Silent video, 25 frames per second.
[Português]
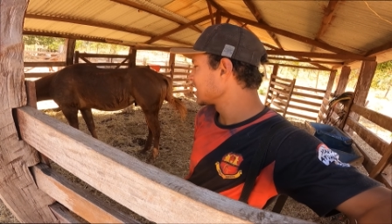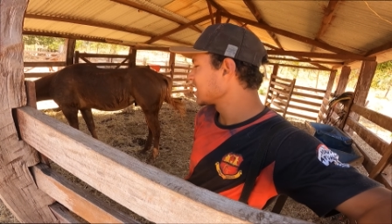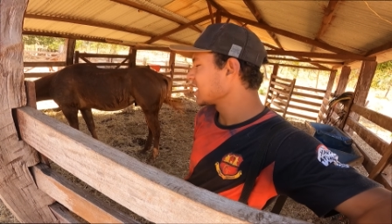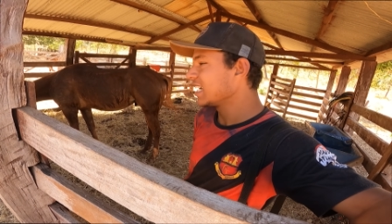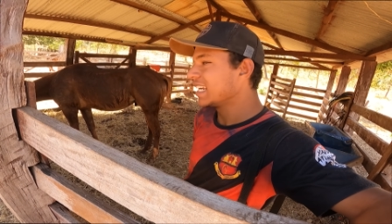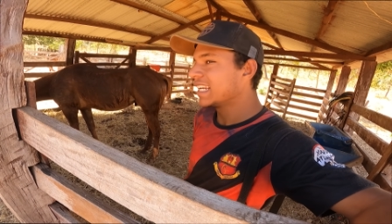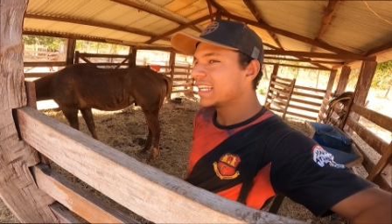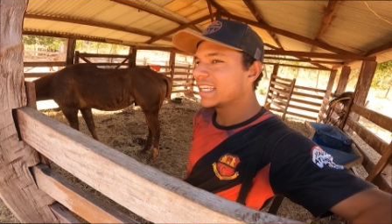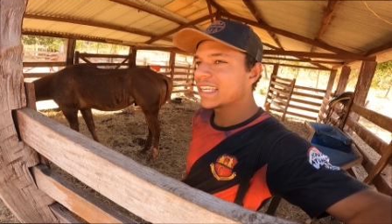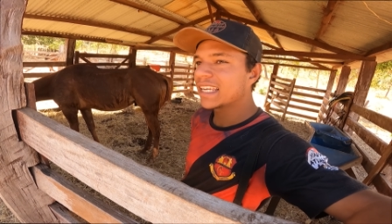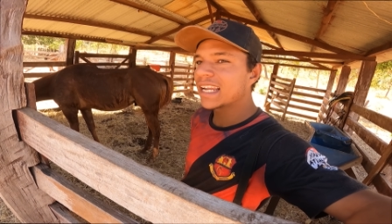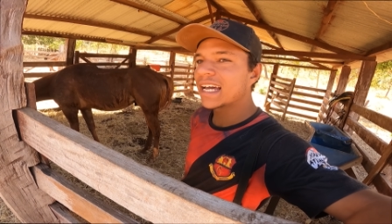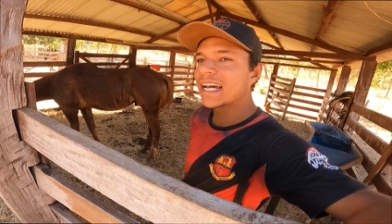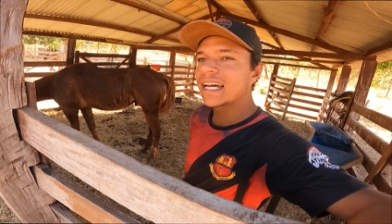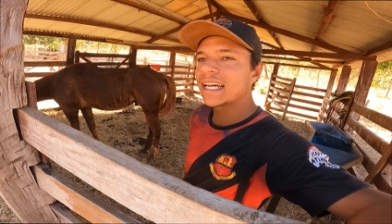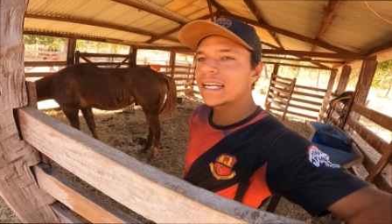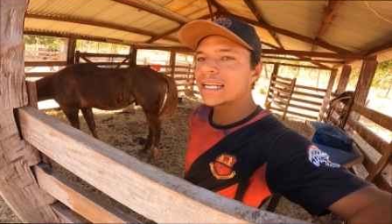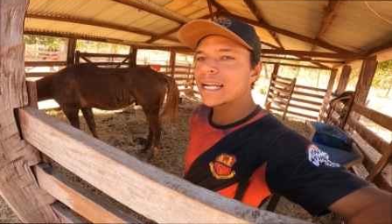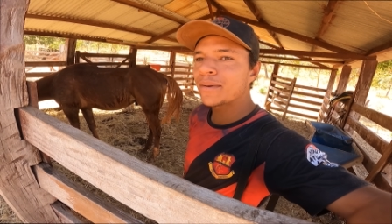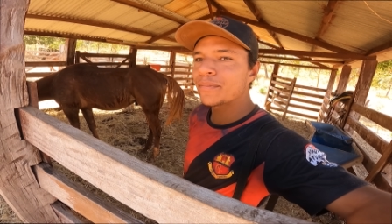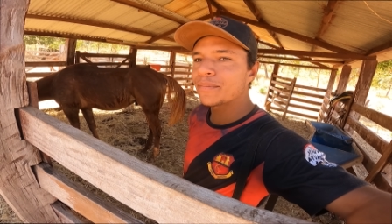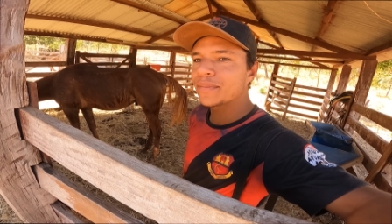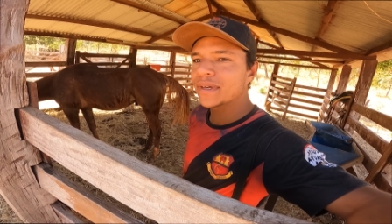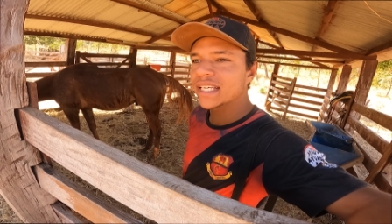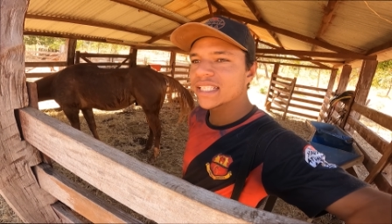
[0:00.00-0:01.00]
Que ali na,
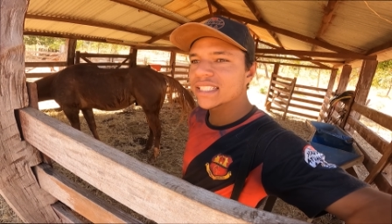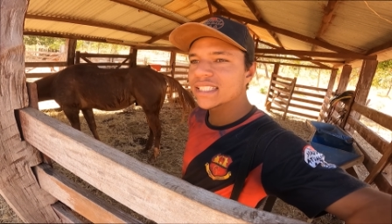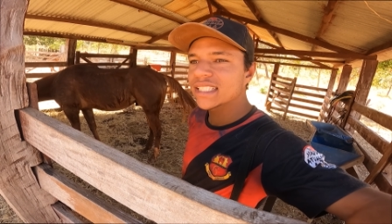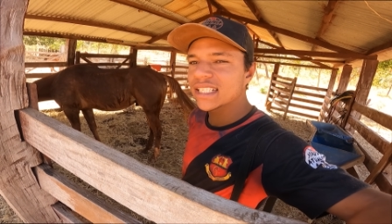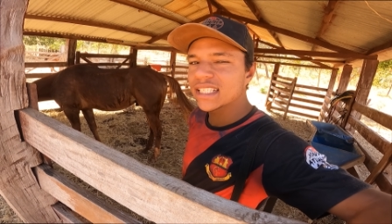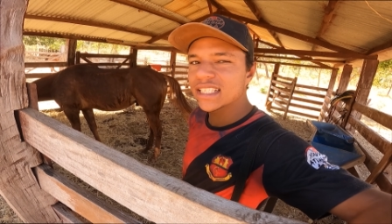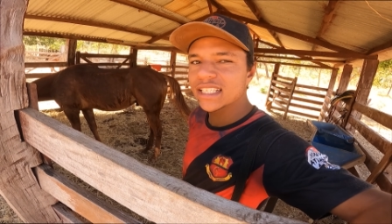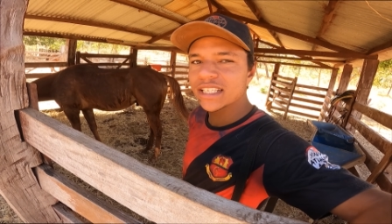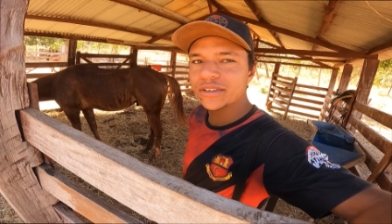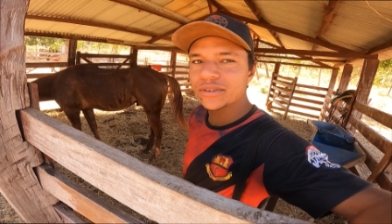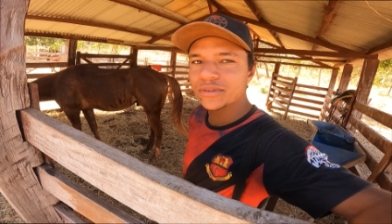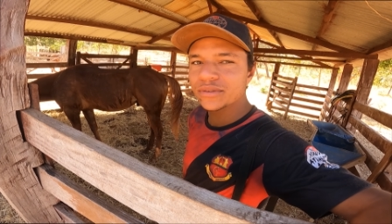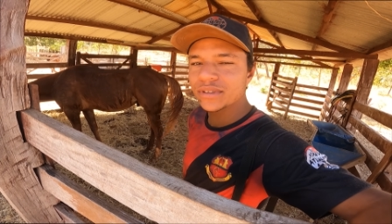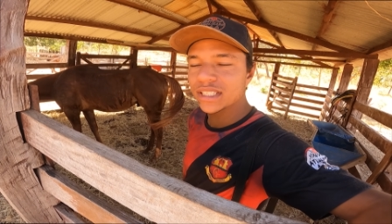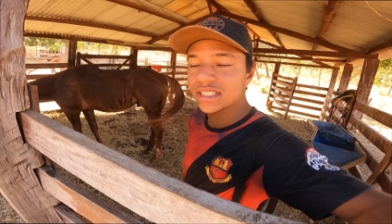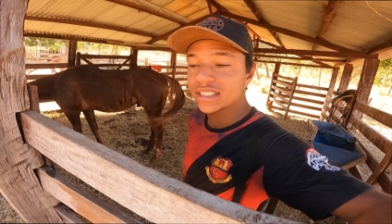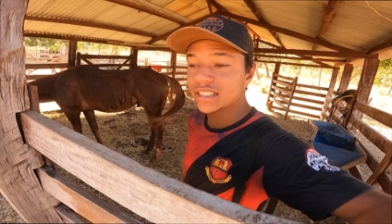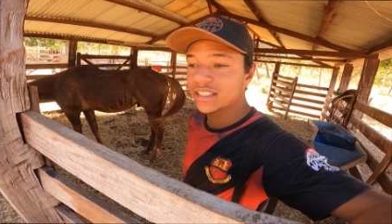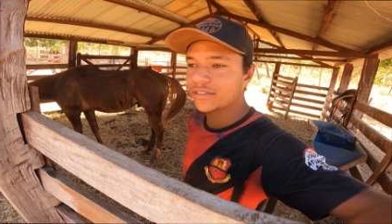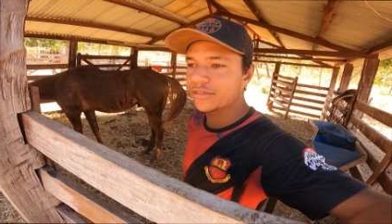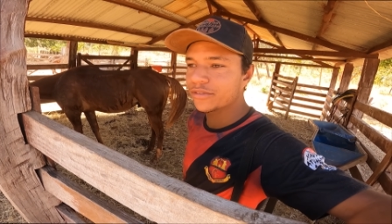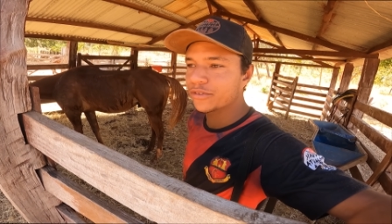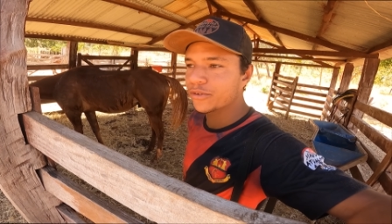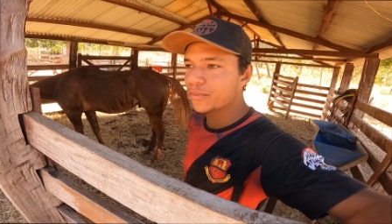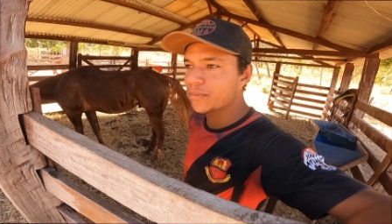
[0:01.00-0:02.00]
na pista ali eu nunca
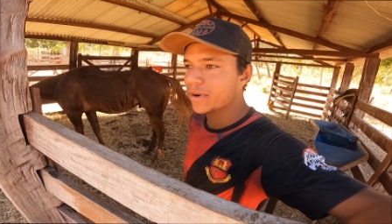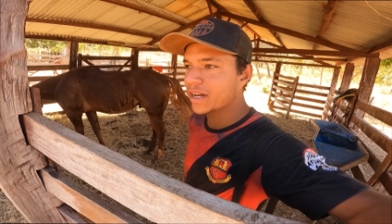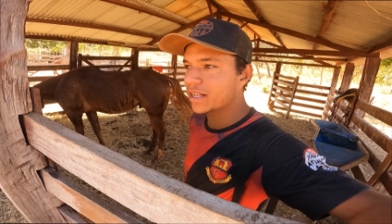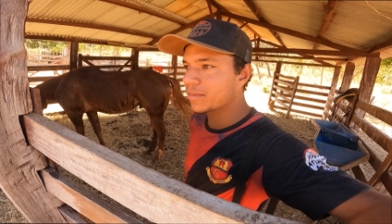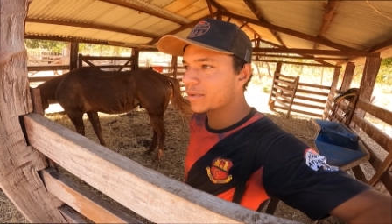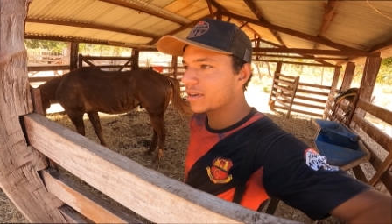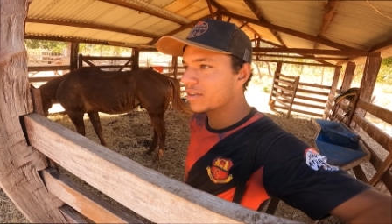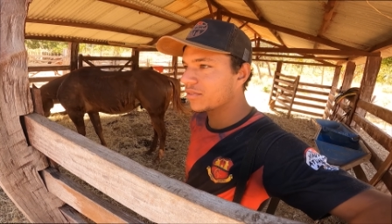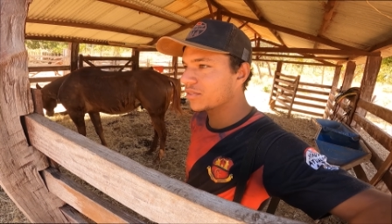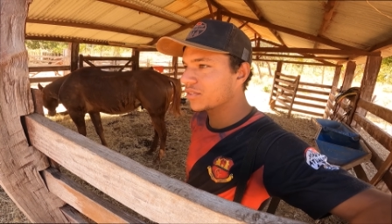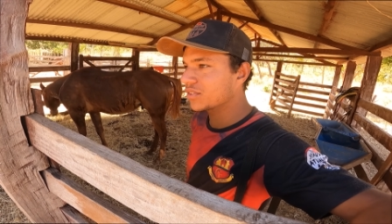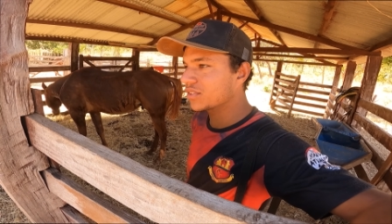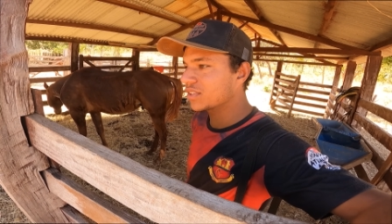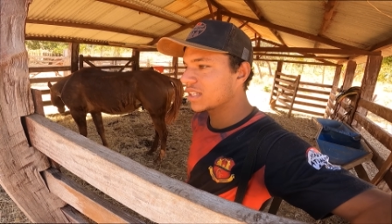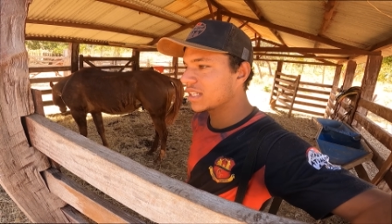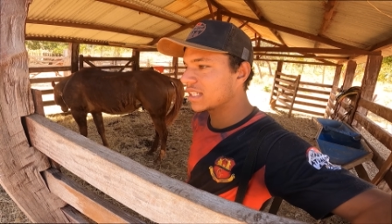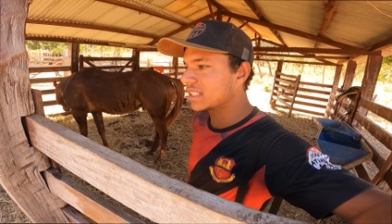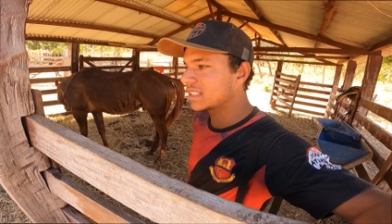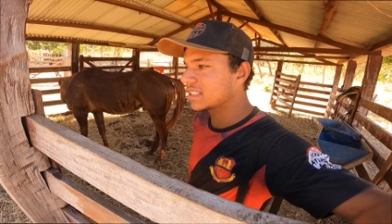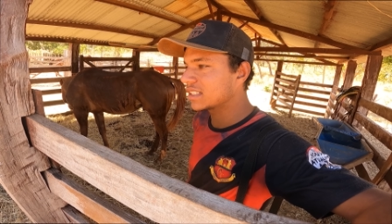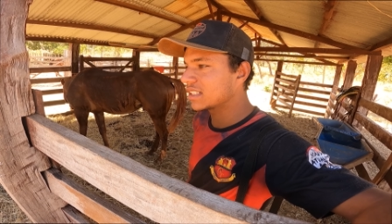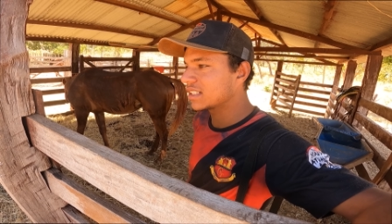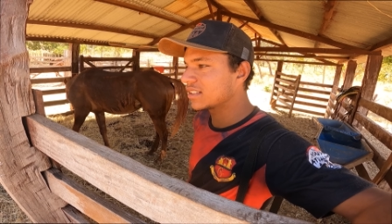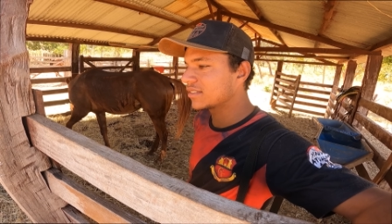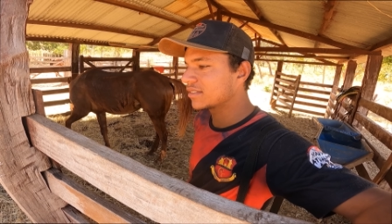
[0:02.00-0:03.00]
tinha filmado pra
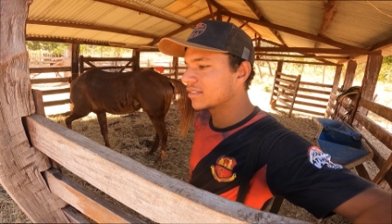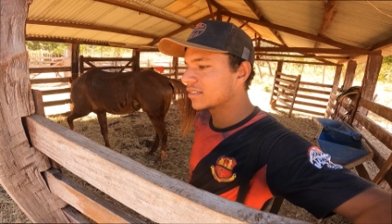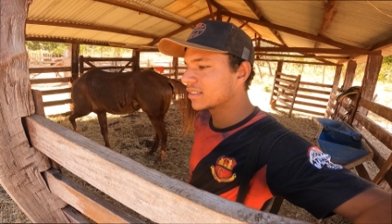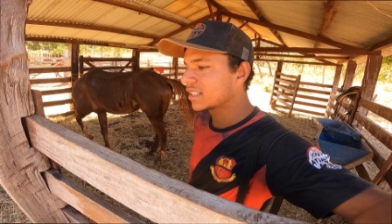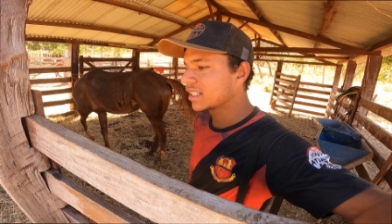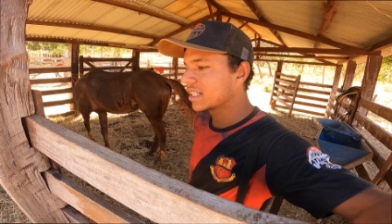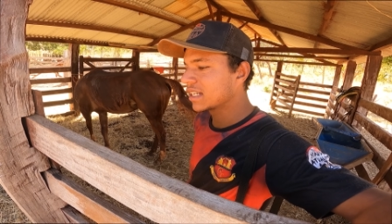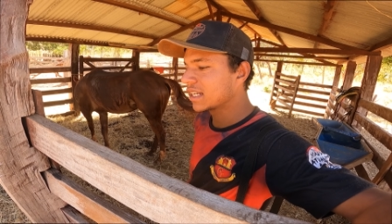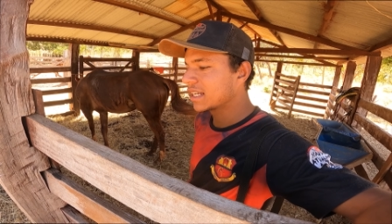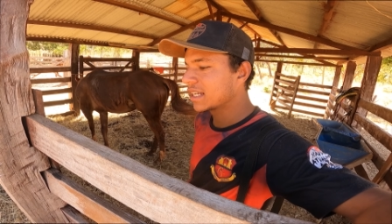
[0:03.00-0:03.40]
vocês não.